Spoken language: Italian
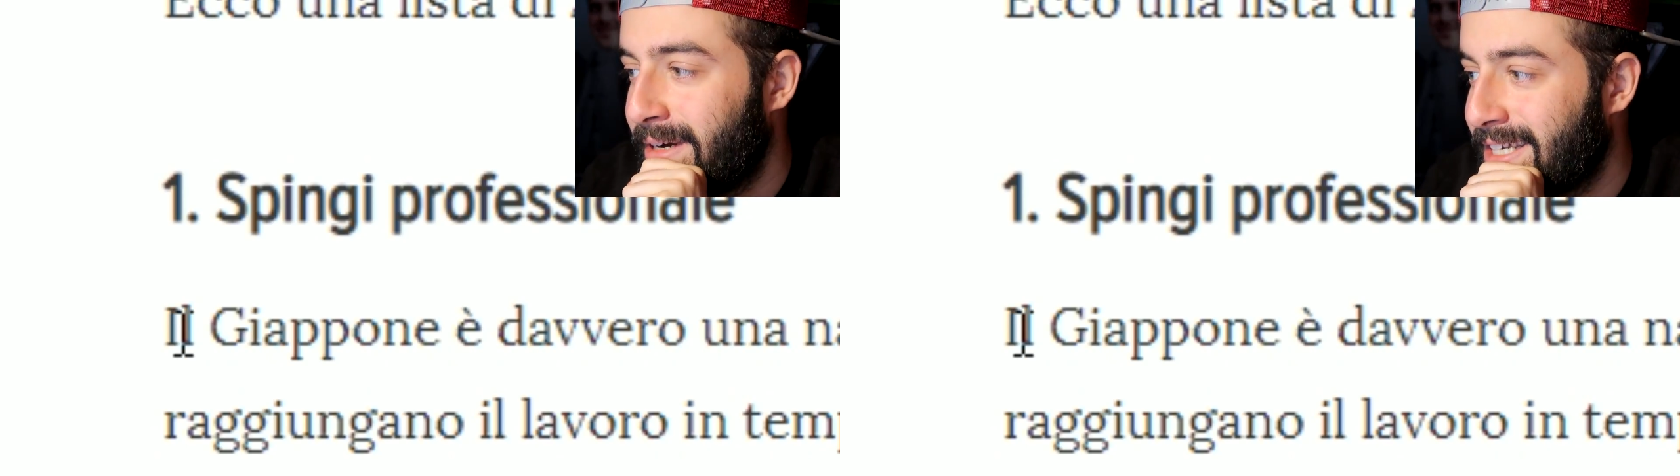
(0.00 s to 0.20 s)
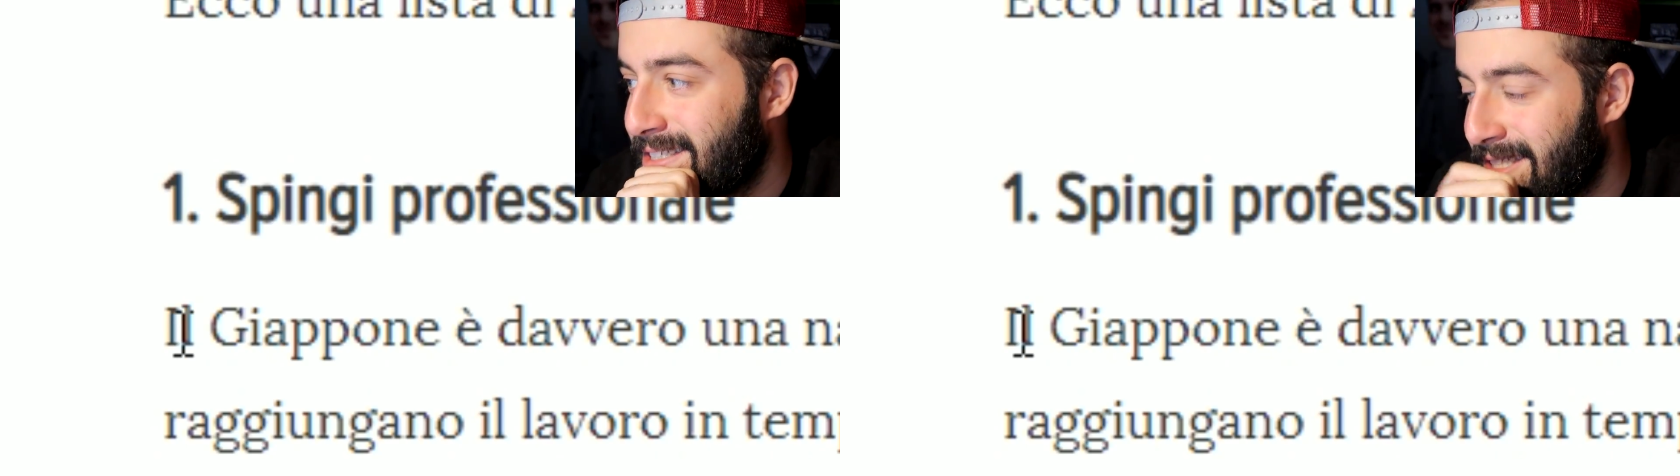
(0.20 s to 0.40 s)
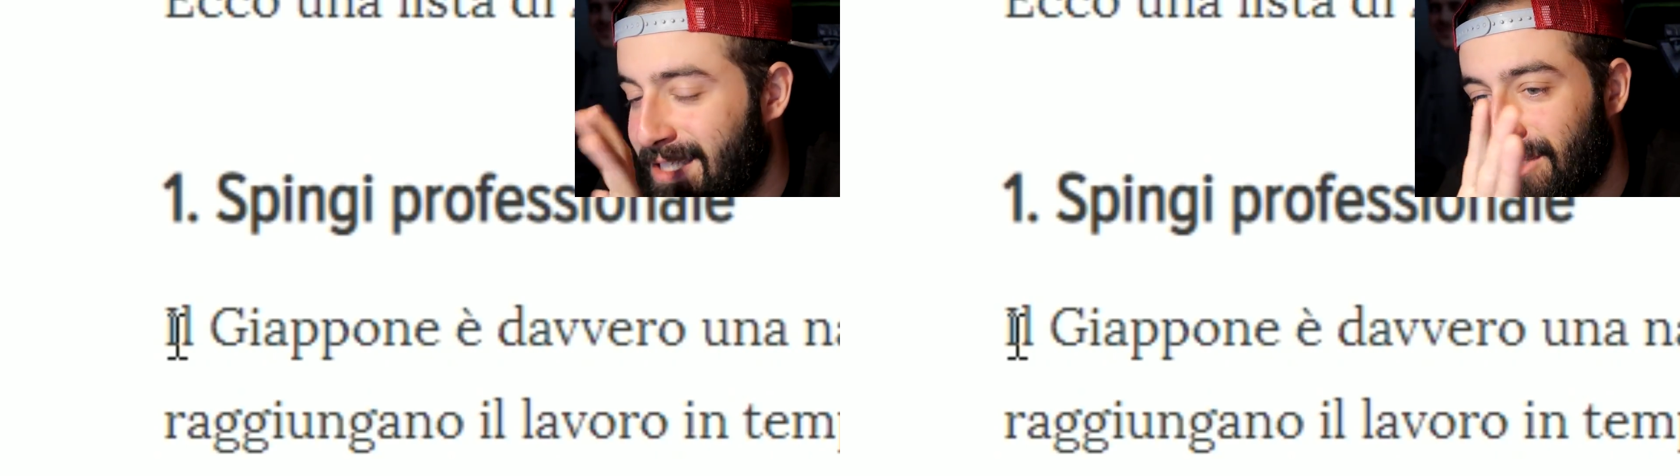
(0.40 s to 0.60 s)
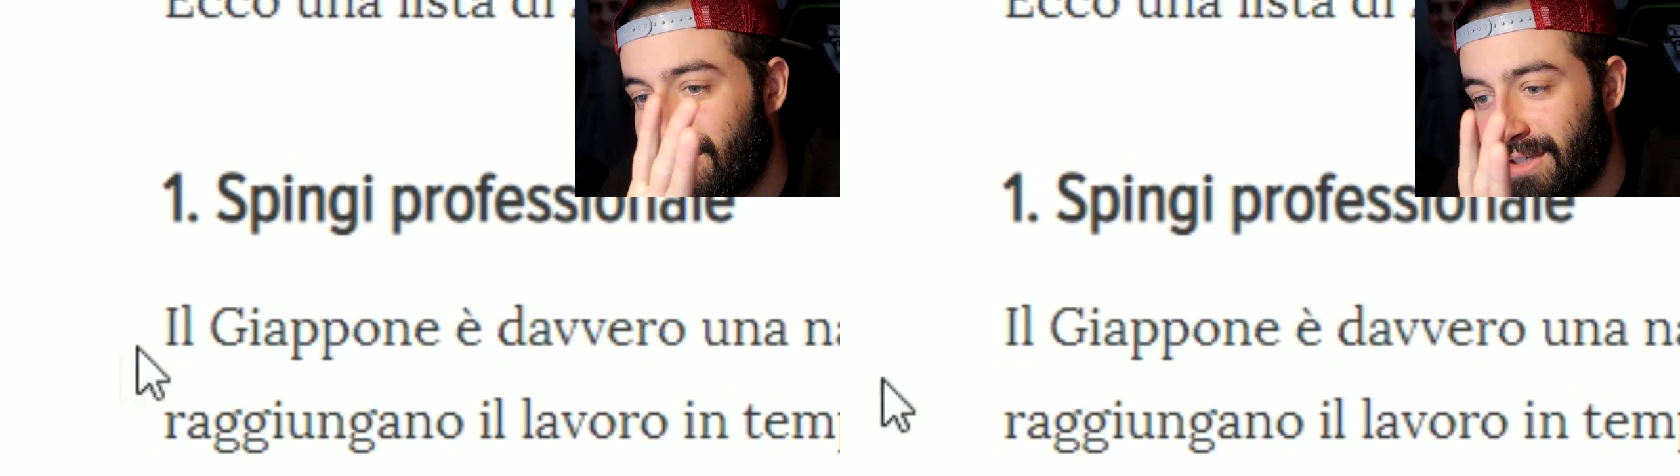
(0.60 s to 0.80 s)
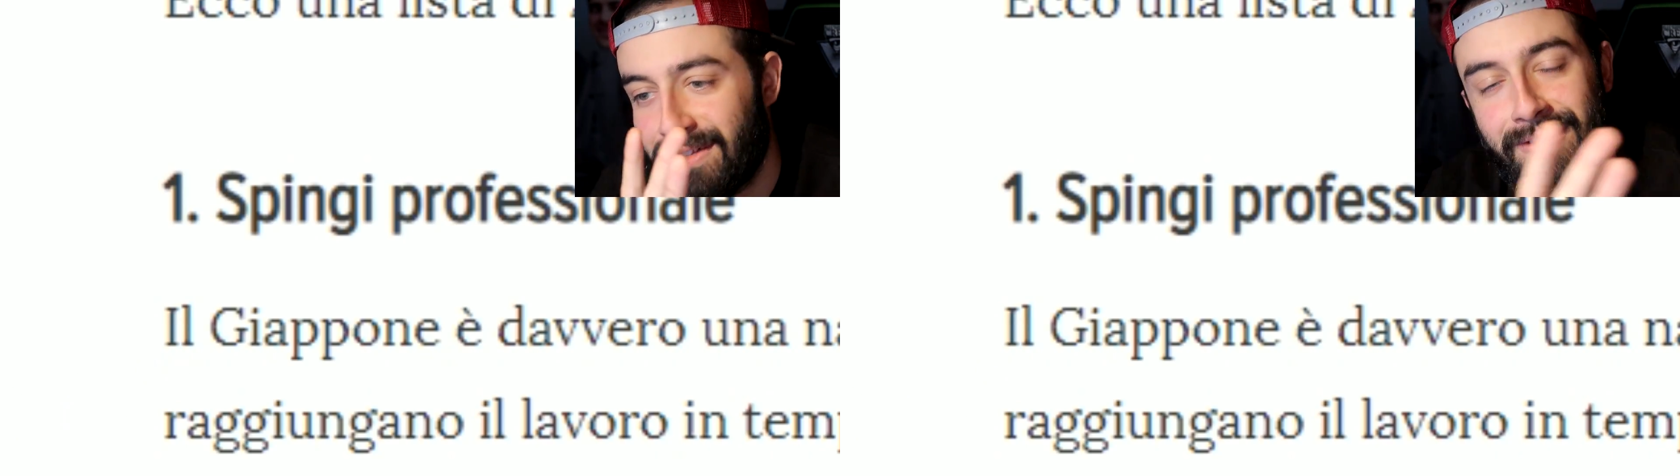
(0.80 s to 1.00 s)
mai
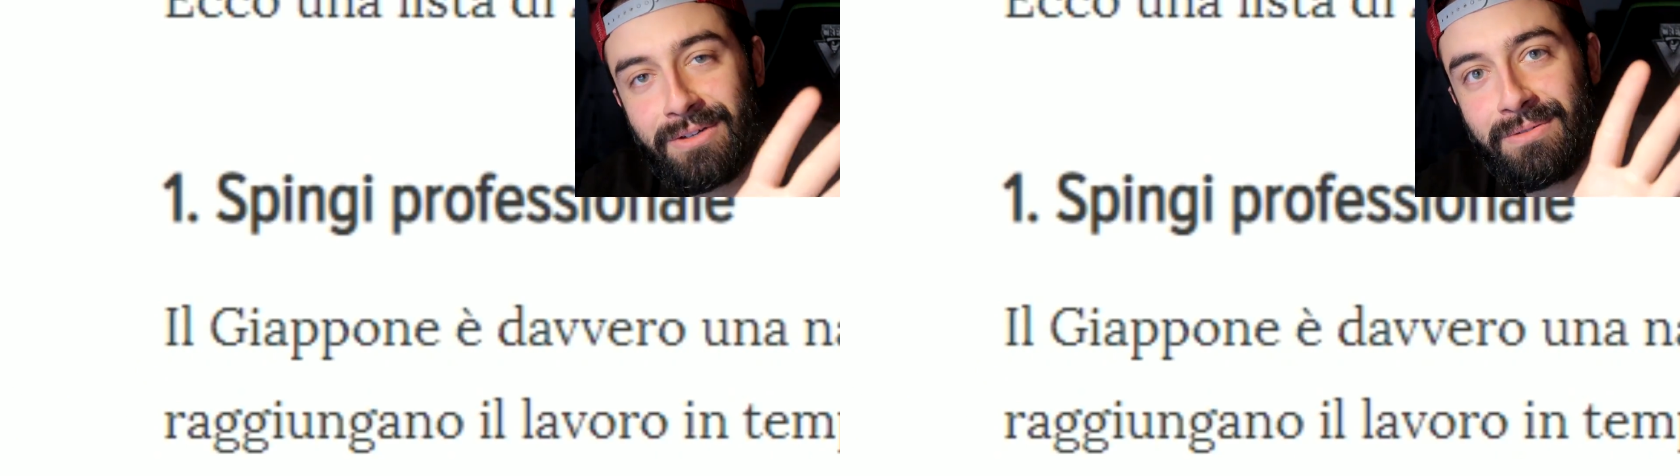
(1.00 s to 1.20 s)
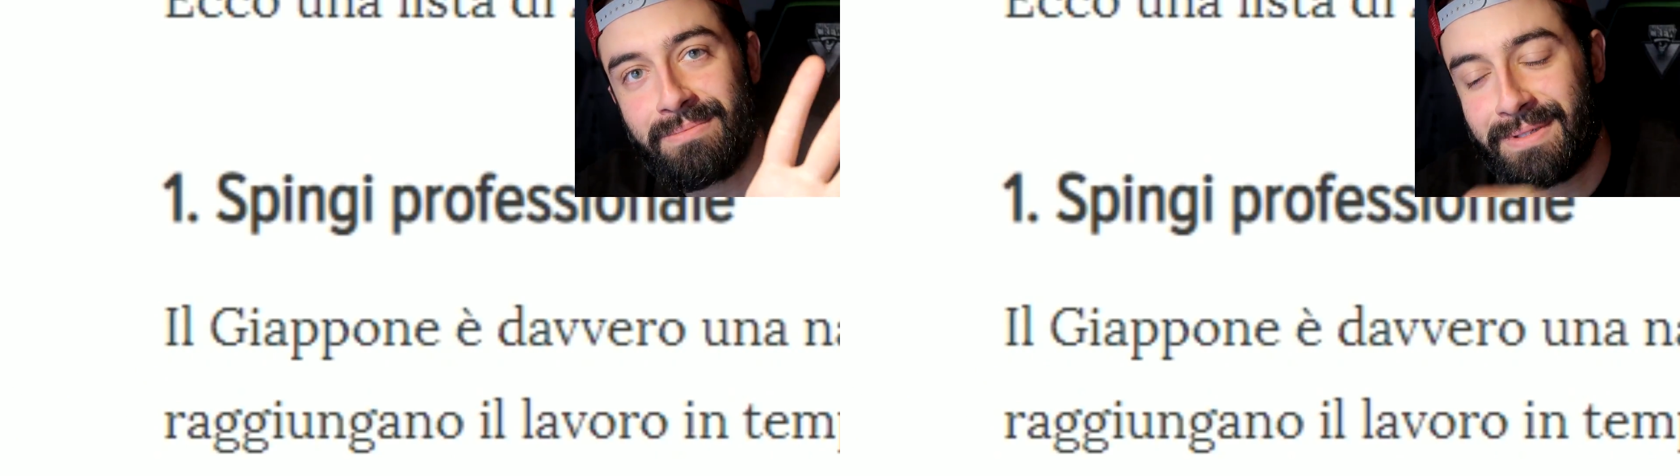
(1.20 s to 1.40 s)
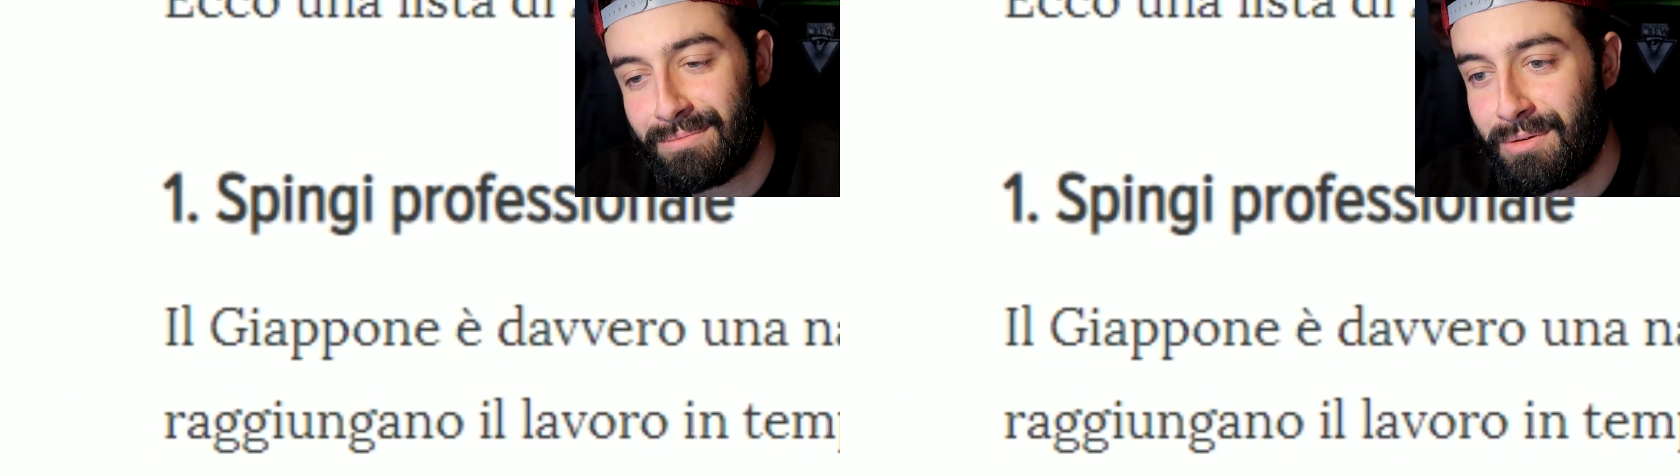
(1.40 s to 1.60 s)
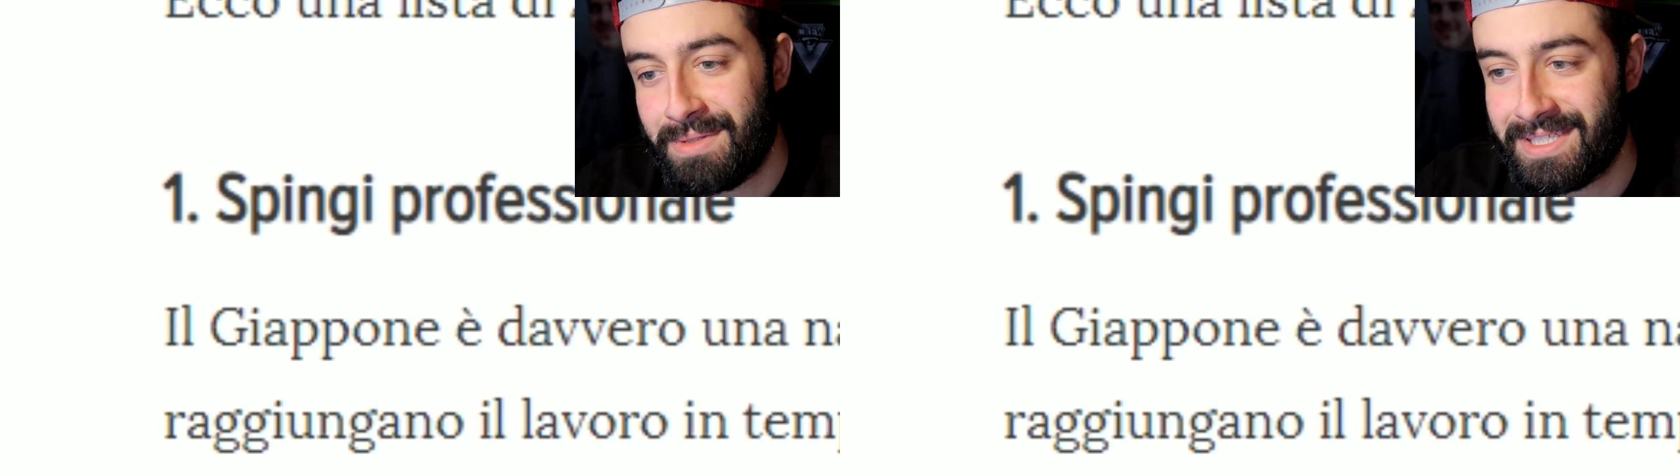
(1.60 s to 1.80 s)
sentito, è davvero un buon